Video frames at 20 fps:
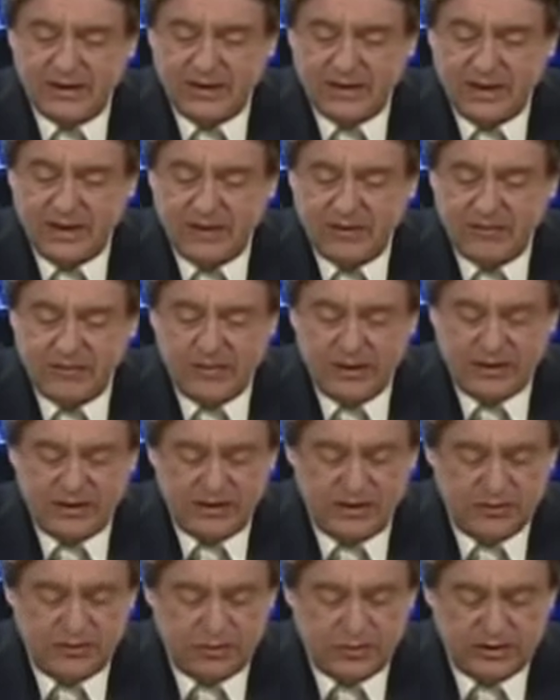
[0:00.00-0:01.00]
ya
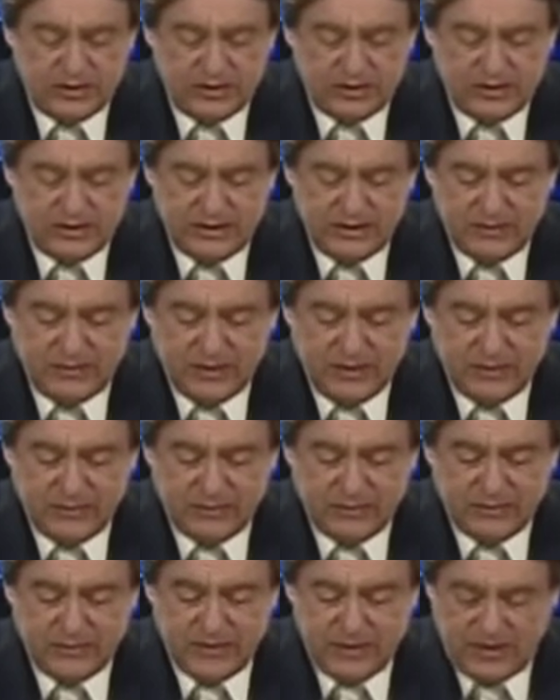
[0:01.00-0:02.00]
venden por encima
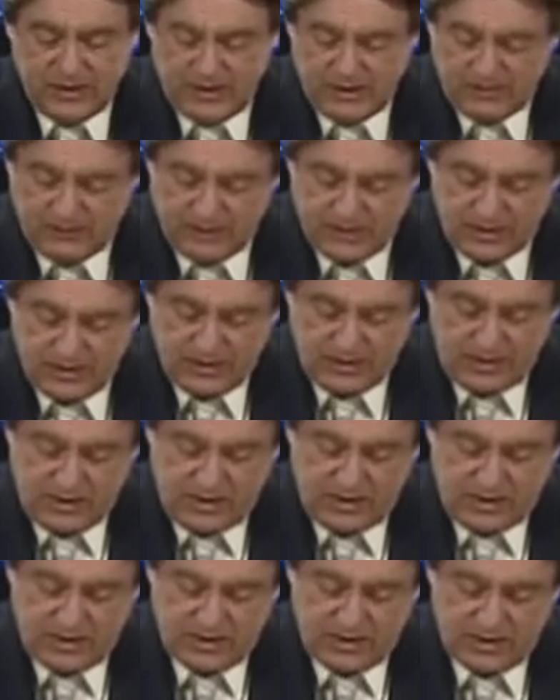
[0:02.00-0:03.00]
de
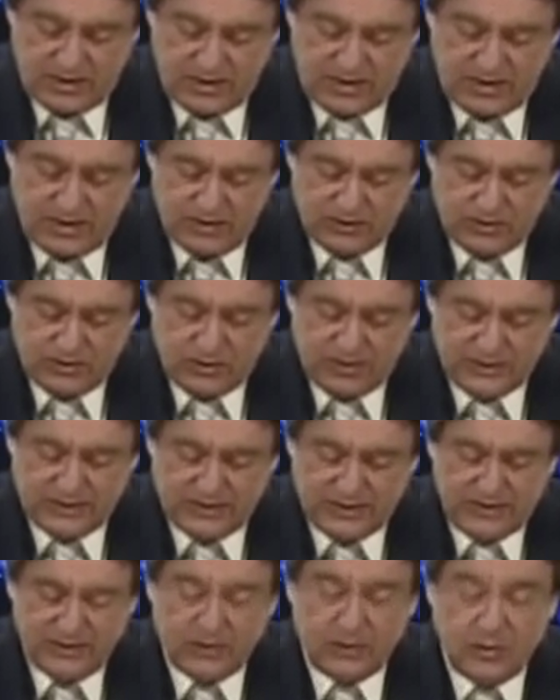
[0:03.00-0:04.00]

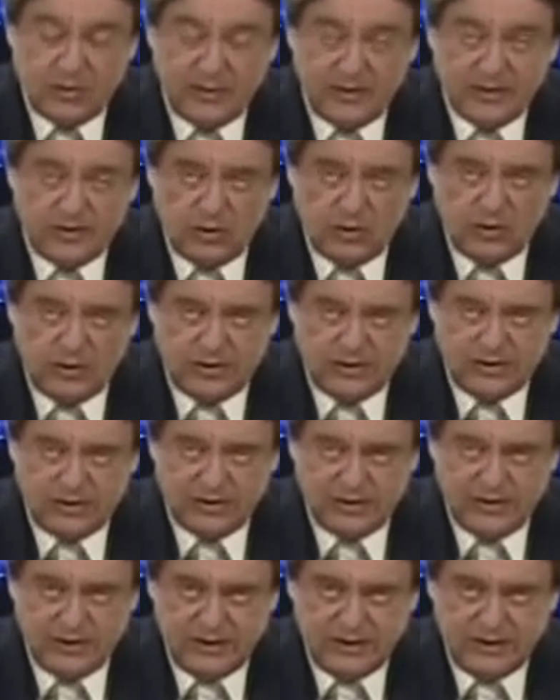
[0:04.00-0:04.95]
525 eh, mil soles.